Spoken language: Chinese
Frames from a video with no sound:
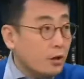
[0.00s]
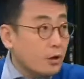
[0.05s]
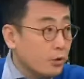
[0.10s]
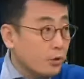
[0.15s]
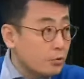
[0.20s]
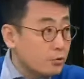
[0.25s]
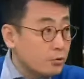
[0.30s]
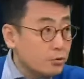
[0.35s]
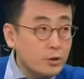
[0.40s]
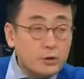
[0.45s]

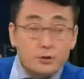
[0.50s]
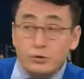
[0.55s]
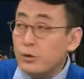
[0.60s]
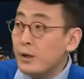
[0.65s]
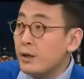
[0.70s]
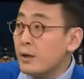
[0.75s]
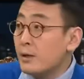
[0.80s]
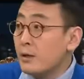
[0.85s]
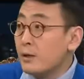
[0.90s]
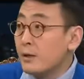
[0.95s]
套圈
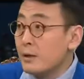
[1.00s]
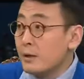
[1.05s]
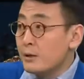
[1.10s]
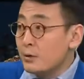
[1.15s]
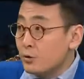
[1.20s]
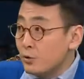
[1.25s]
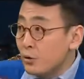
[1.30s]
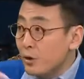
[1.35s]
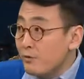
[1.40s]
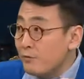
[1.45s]

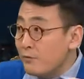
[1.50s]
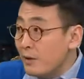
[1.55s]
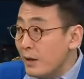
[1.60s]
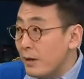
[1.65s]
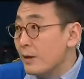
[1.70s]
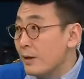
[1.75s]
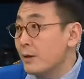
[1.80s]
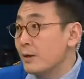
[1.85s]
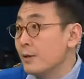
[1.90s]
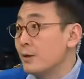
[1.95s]
圈，圈
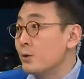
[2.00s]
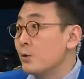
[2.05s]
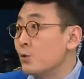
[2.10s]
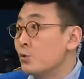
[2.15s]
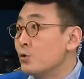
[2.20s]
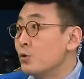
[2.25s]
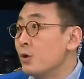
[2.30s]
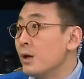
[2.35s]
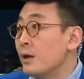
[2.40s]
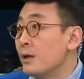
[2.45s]
外
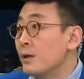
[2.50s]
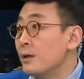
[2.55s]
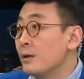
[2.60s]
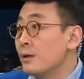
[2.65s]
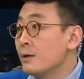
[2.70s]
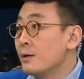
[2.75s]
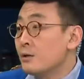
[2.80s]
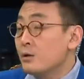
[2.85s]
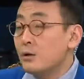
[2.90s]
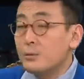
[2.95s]
有圈，
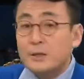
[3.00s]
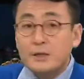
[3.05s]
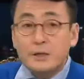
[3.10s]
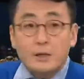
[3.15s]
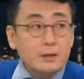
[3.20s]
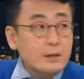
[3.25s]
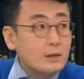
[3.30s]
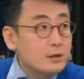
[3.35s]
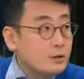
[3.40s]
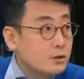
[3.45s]
嗯，对吧？
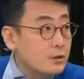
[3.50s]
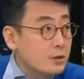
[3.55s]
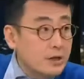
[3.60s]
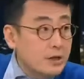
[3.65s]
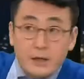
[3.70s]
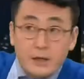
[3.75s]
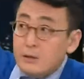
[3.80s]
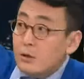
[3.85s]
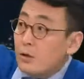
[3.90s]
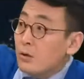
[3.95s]
他一直
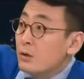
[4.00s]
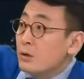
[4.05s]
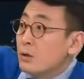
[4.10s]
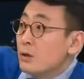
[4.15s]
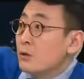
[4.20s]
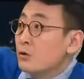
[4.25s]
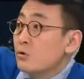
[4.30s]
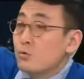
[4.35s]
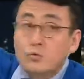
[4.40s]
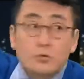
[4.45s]
连到了
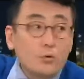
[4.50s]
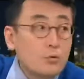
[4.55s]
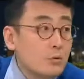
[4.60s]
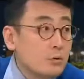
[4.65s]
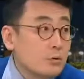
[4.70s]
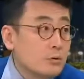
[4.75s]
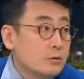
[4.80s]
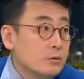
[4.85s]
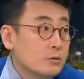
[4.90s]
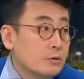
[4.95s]
这个中
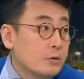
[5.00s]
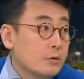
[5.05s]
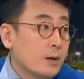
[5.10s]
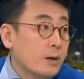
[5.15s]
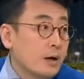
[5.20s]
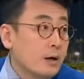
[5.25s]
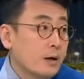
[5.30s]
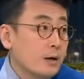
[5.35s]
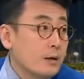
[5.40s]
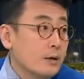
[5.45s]
东，是吧？而